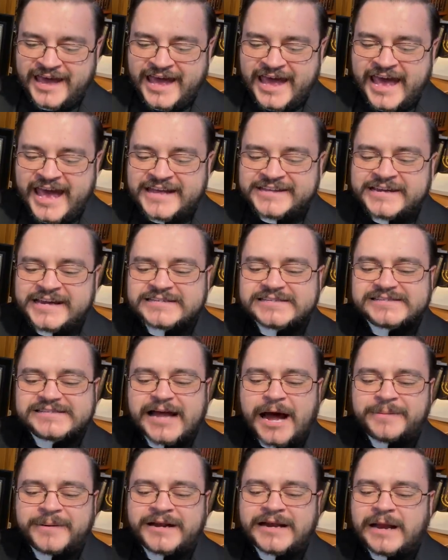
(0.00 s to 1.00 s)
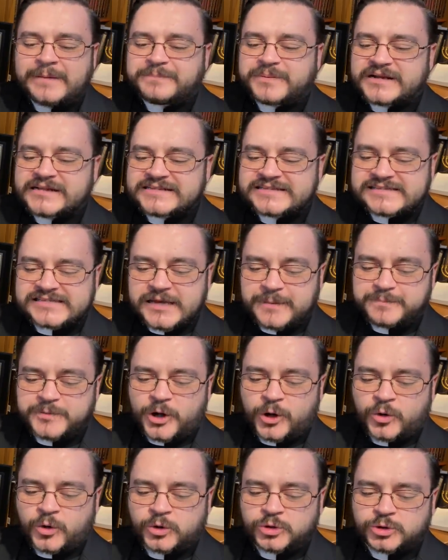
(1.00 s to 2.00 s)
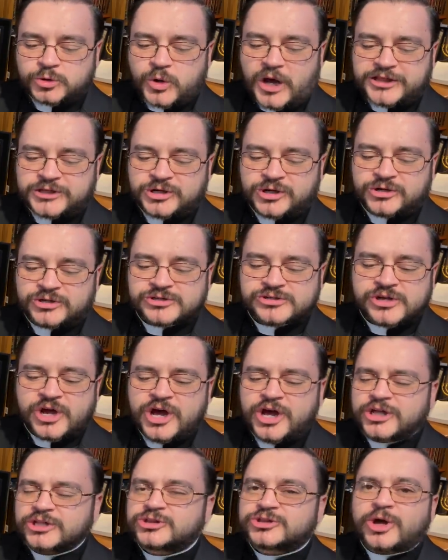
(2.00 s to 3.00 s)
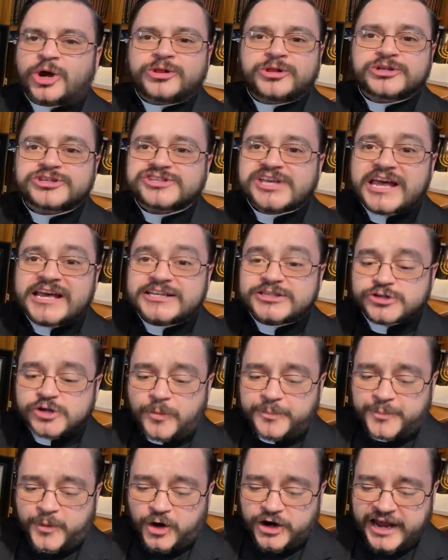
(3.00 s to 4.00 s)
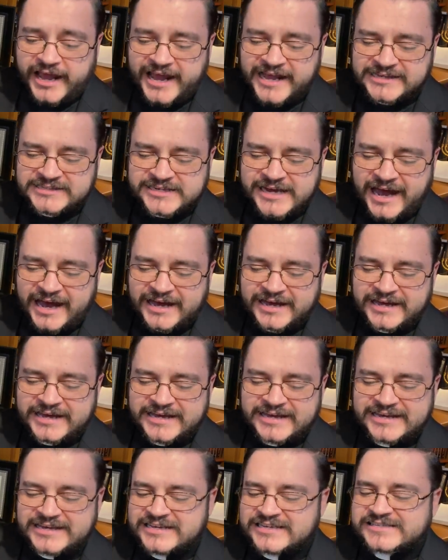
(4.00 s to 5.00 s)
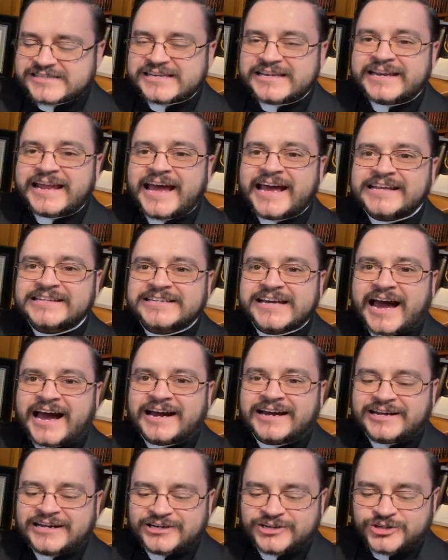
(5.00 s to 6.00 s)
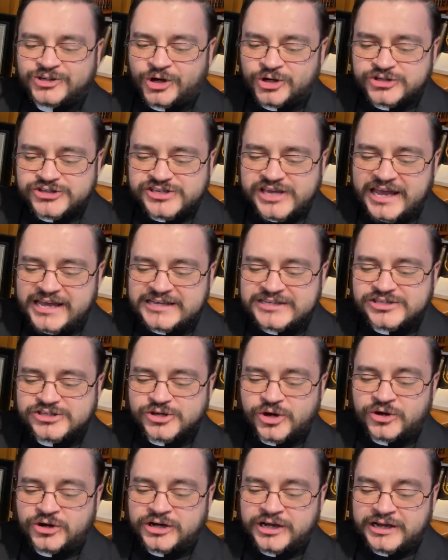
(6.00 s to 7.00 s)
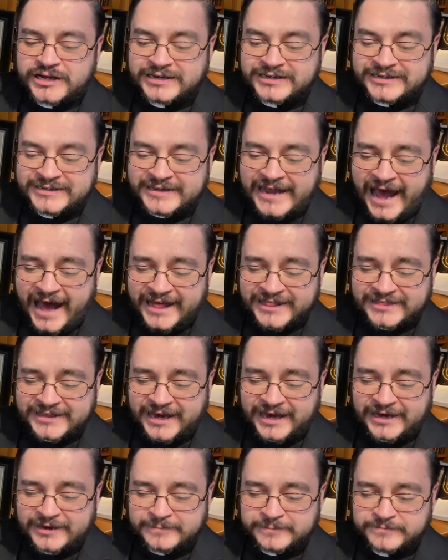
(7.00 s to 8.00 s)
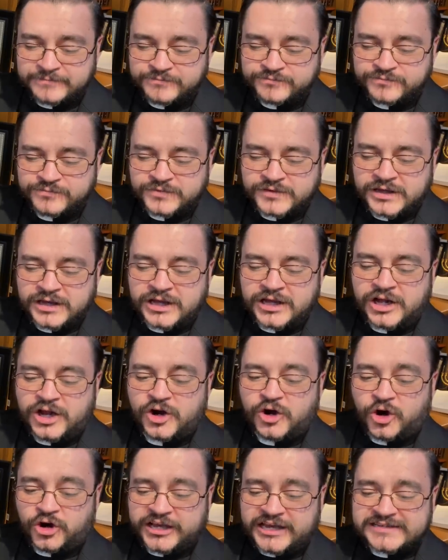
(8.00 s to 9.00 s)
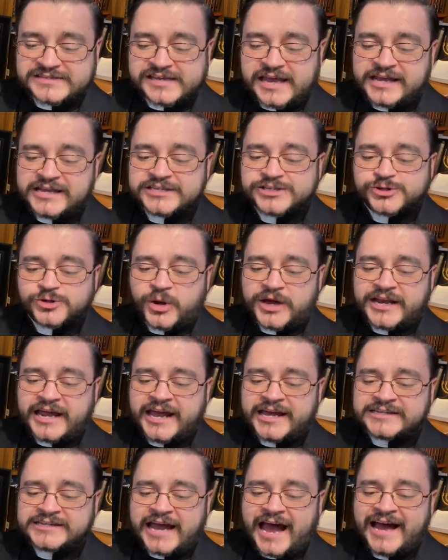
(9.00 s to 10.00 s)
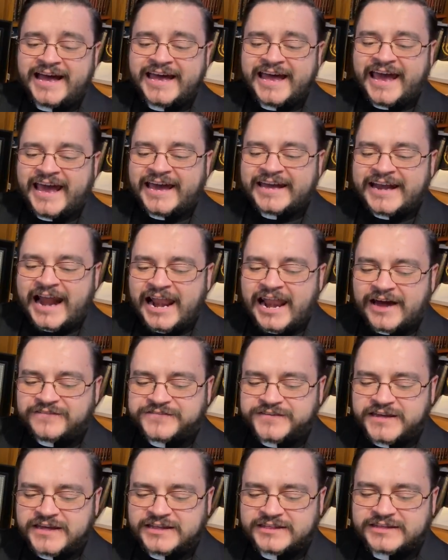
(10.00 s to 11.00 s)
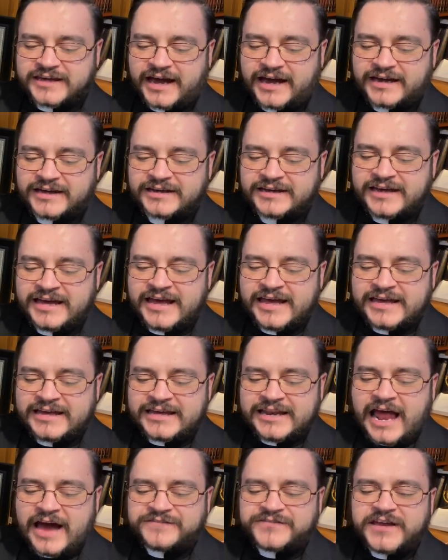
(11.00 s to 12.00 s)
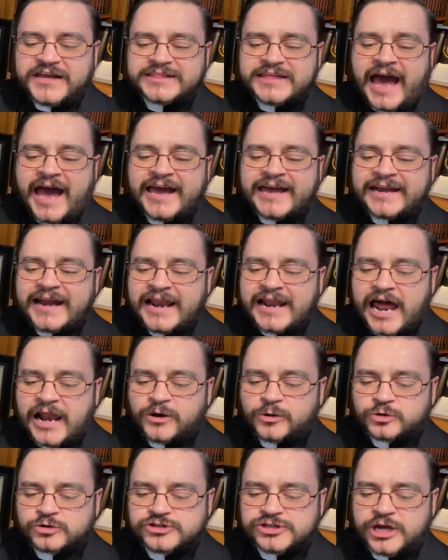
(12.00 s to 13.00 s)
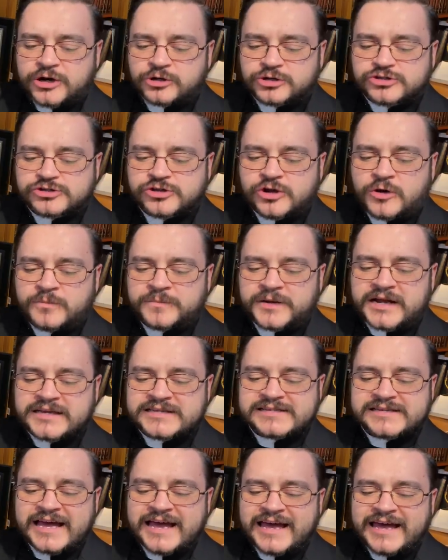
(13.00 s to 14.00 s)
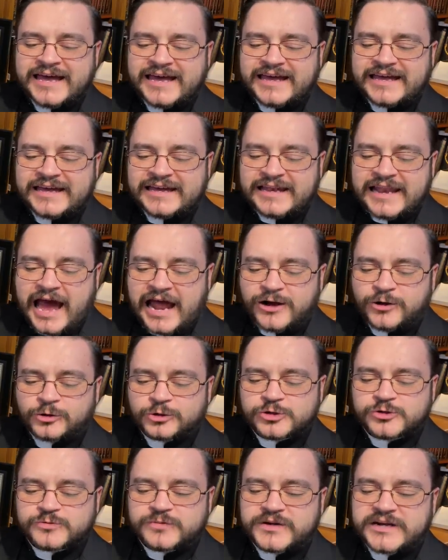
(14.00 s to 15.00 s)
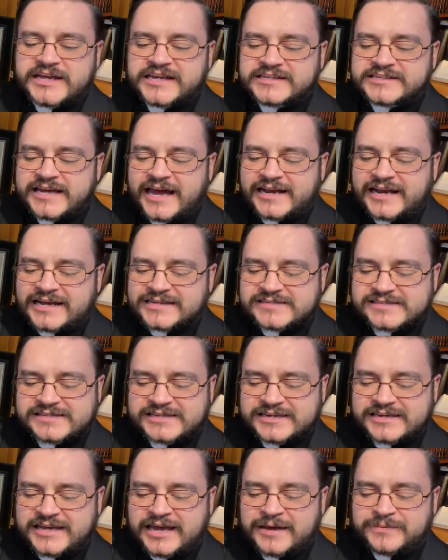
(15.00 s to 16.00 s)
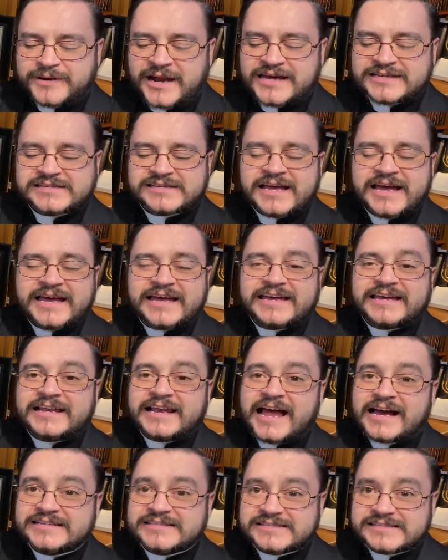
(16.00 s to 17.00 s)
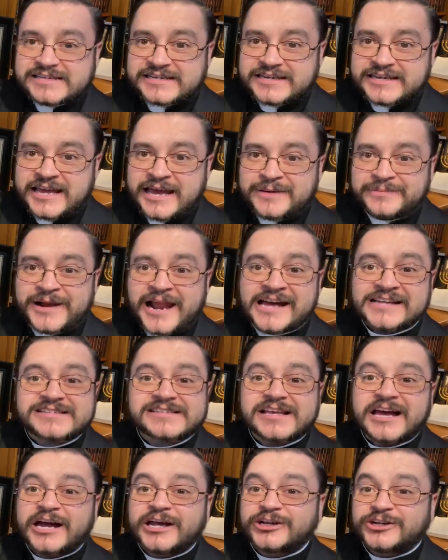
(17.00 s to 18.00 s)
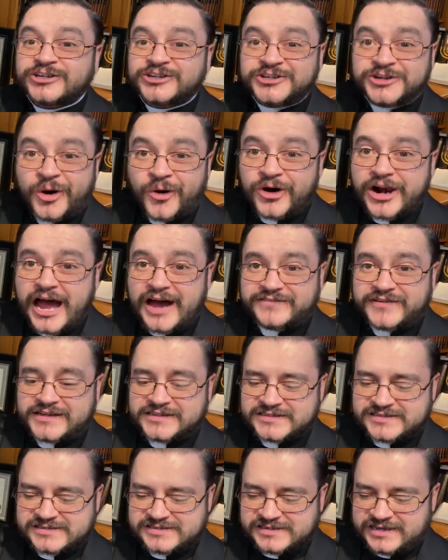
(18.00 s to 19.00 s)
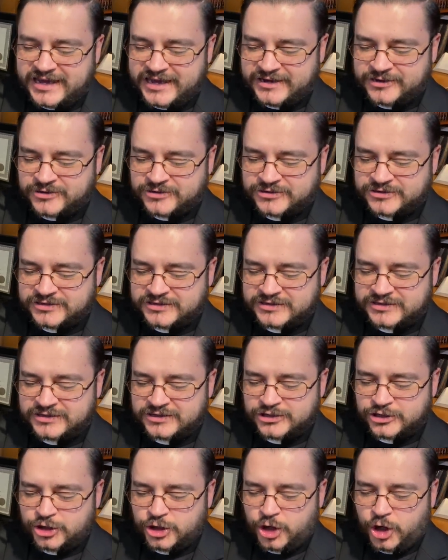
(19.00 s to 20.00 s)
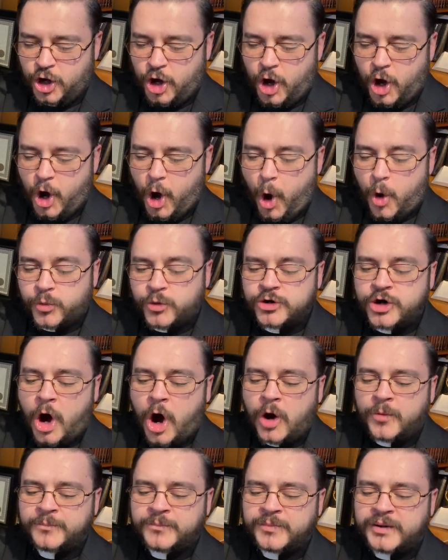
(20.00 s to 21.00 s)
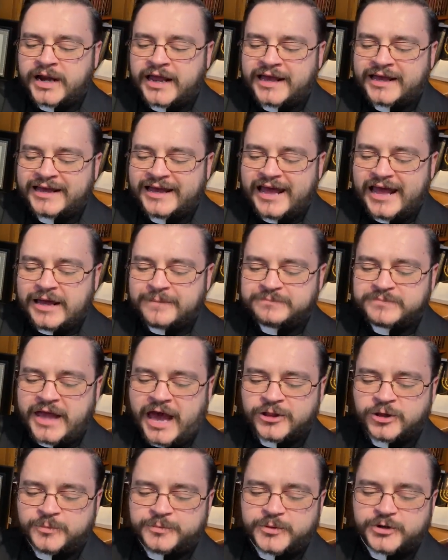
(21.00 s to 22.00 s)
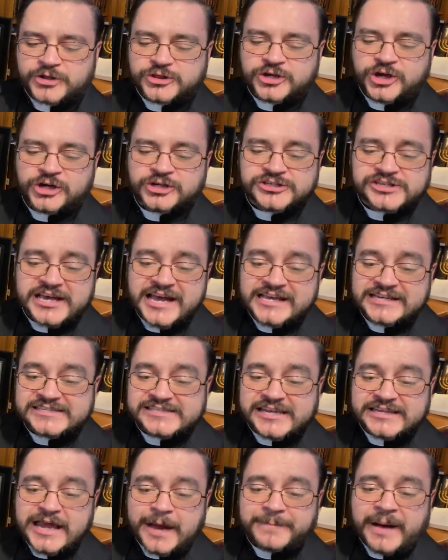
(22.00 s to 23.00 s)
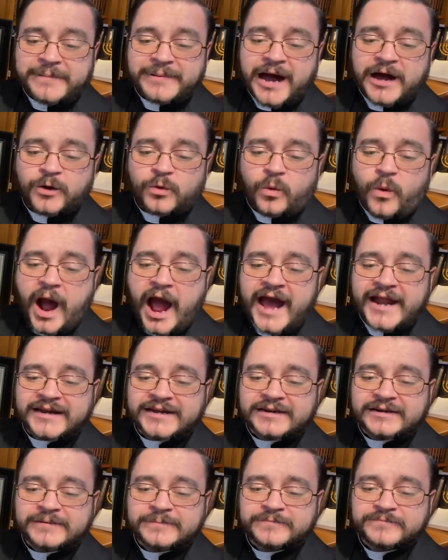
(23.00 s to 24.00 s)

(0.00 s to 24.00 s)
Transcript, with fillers: Ella estaba en el principio junto a Dios. Todo se hizo por ella y sin ella no se hizo nada. Lo que se hizo en ella era la vida. Y la vida era la luz de los hombres. Y la luz brilla en las tinieblas y las tinieblas no la vencieron. Hubo un hombre enviado por Dios, se llamaba Juan.